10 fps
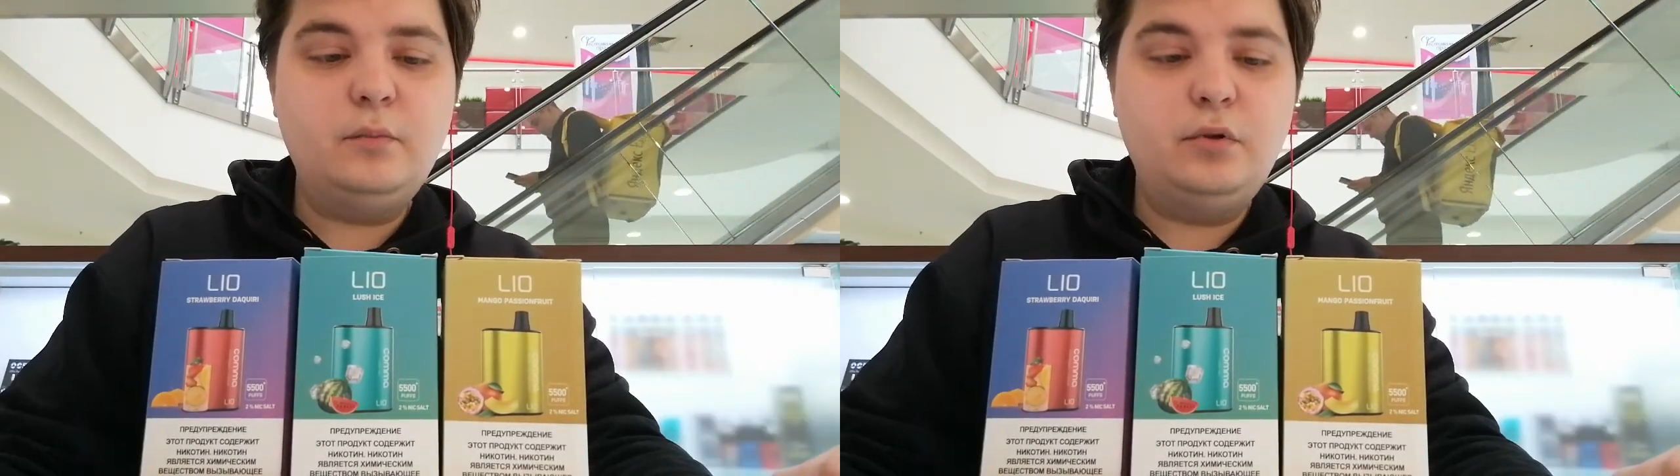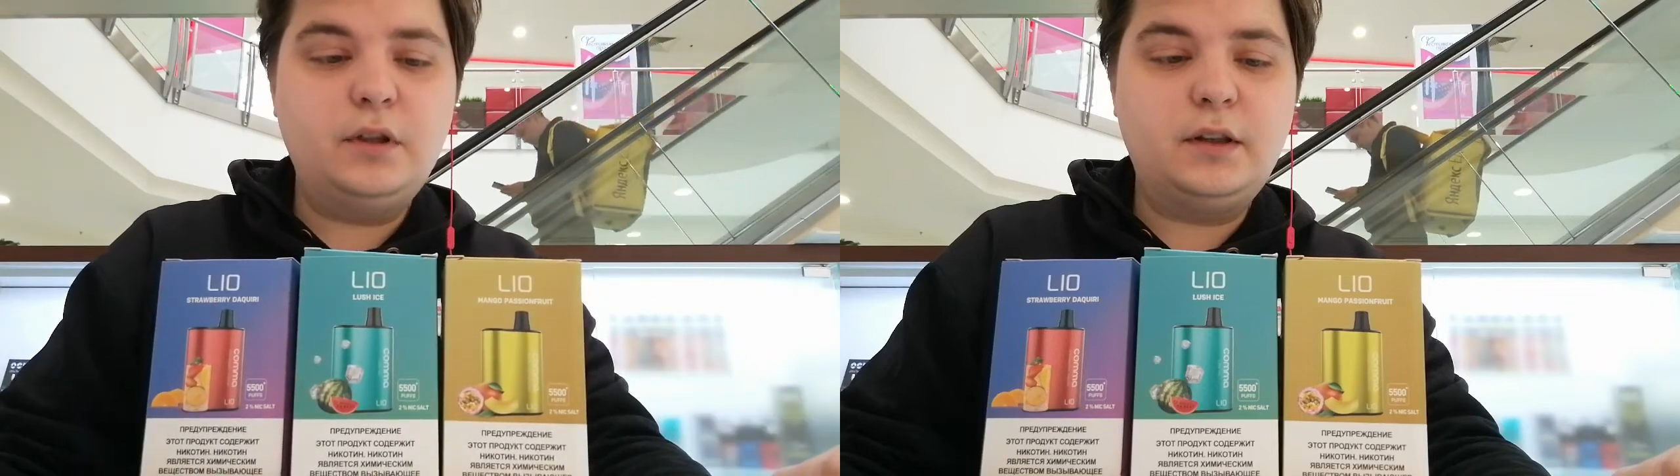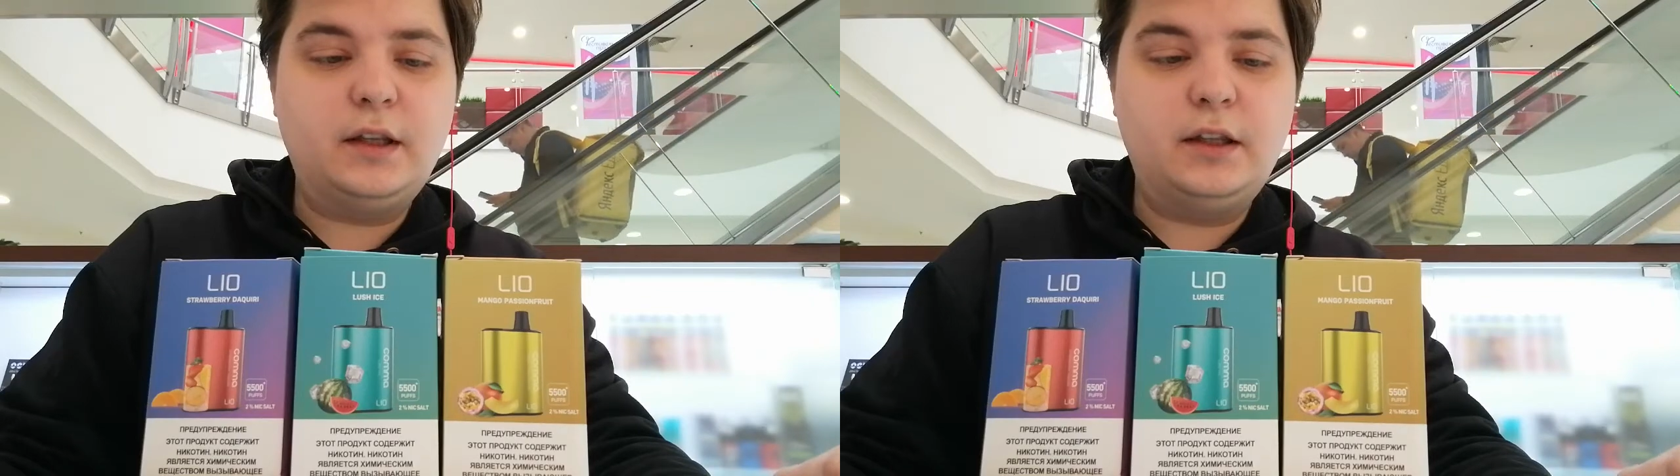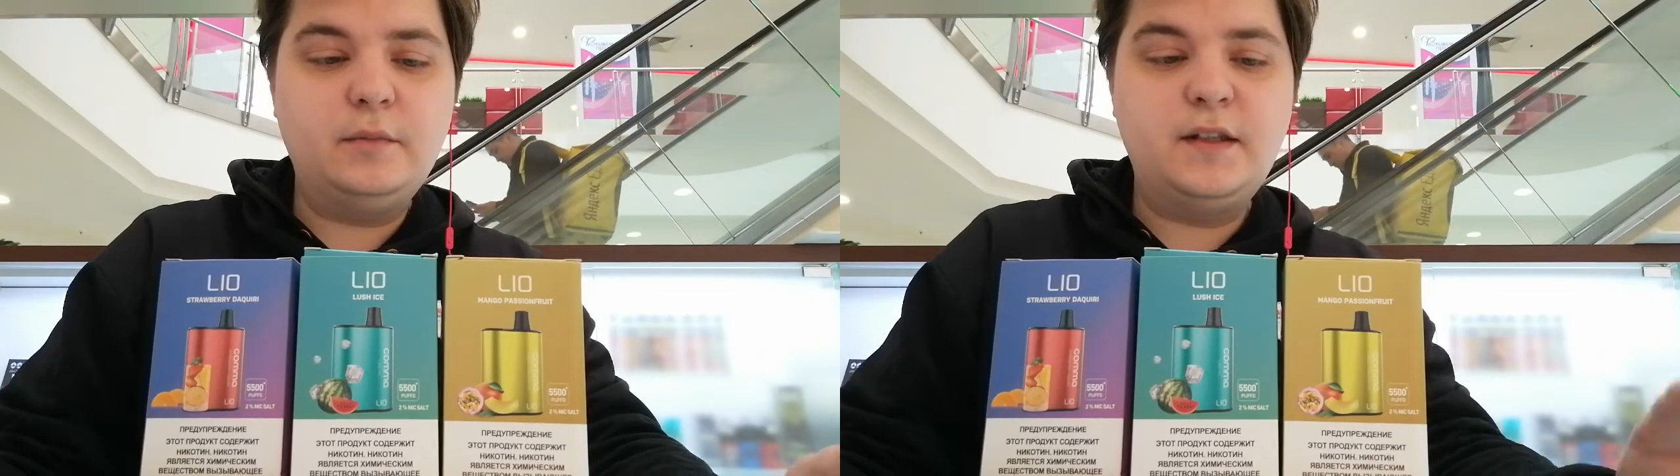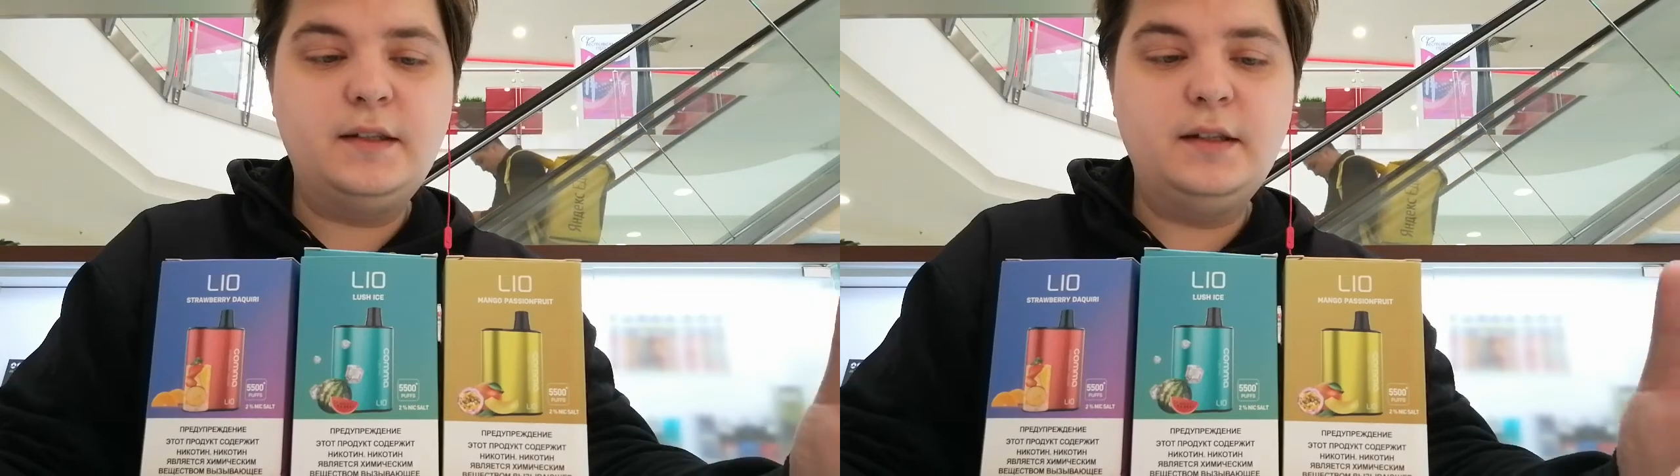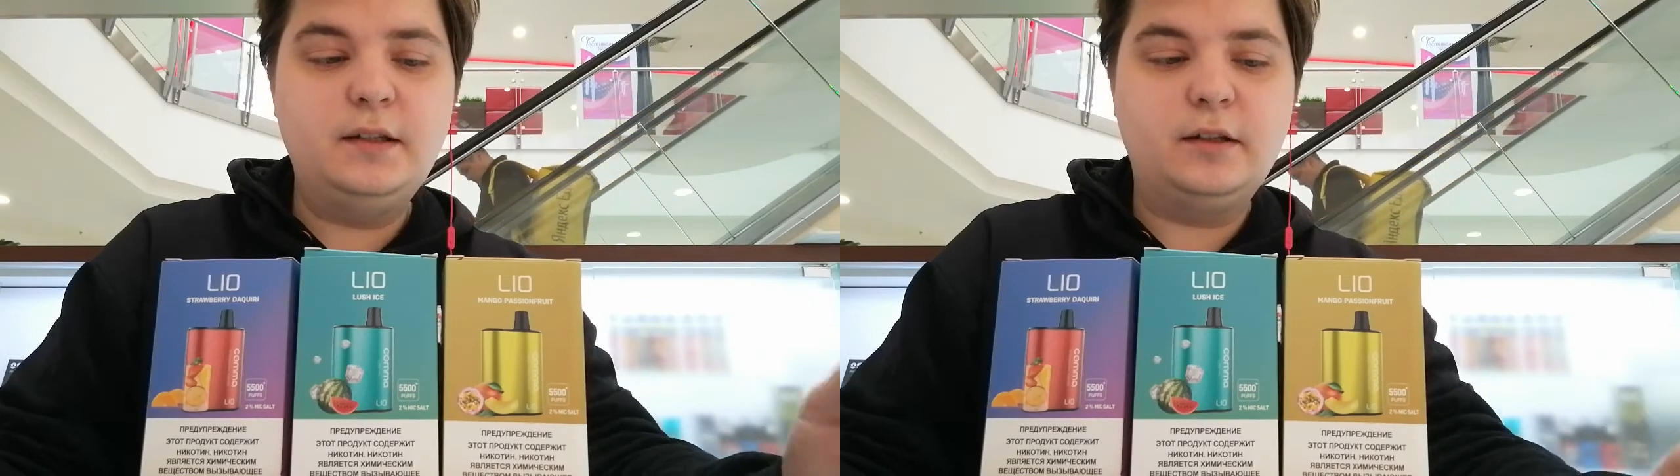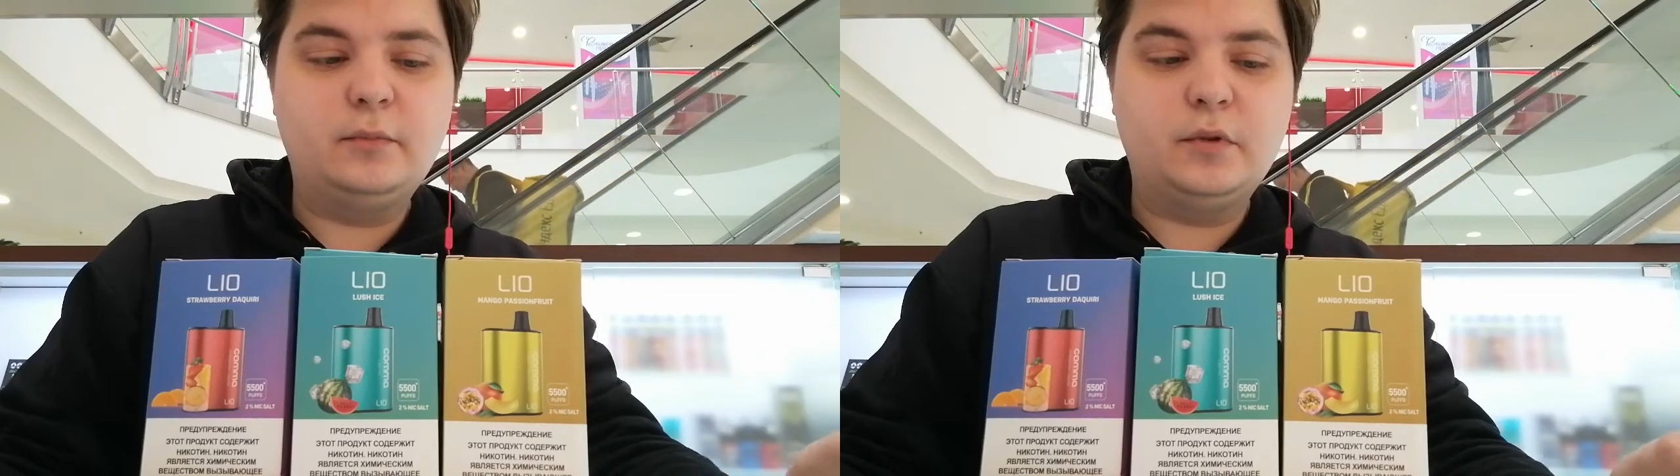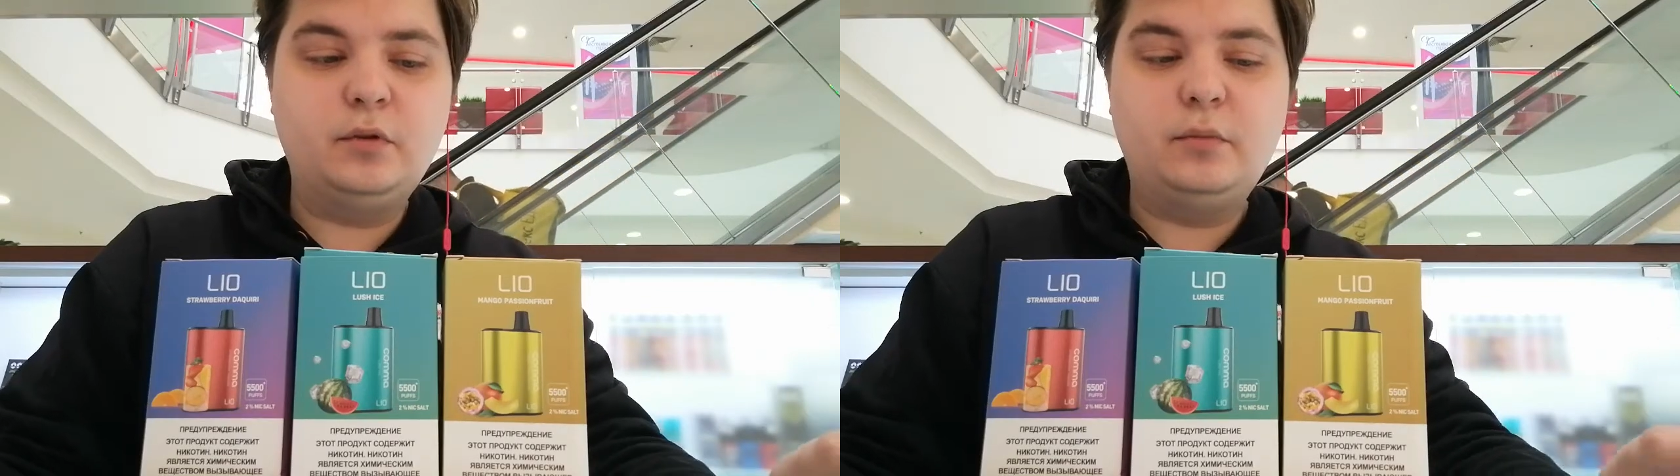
будет таким сильным,